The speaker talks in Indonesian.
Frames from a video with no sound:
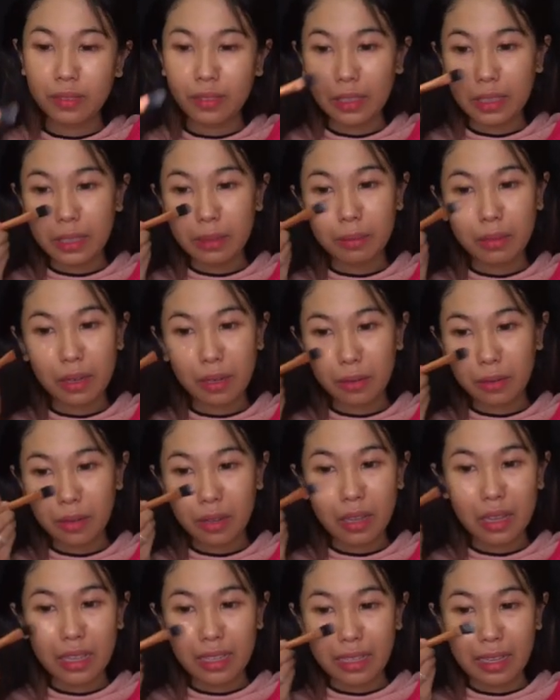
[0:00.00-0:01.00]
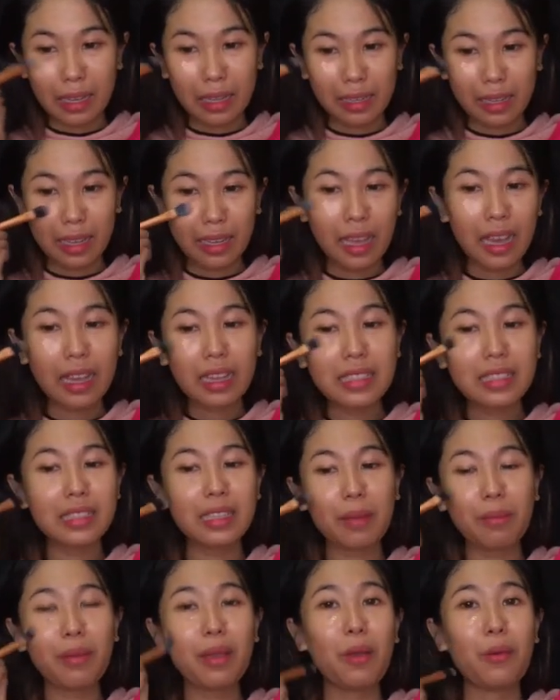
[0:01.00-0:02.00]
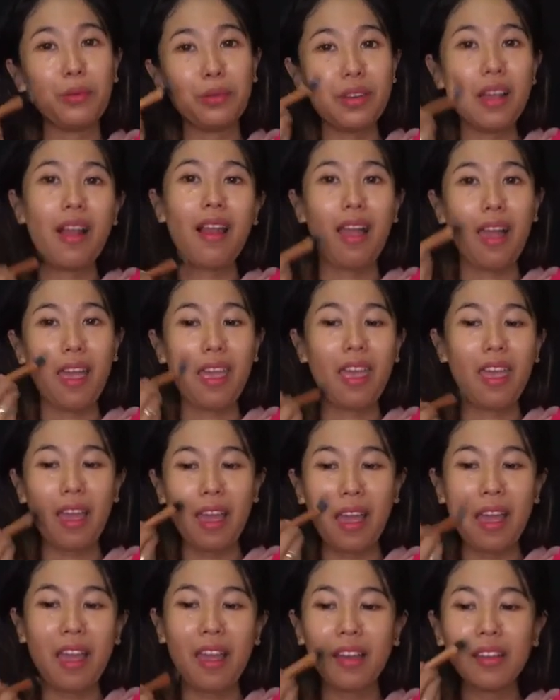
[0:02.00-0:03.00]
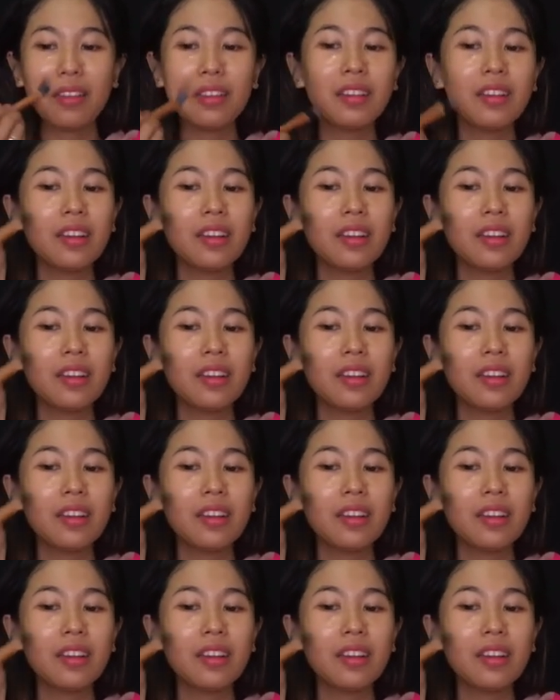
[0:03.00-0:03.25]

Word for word: jadi ya, sebenarnya aku yakin gak yakin sih tapi ya udahlah ya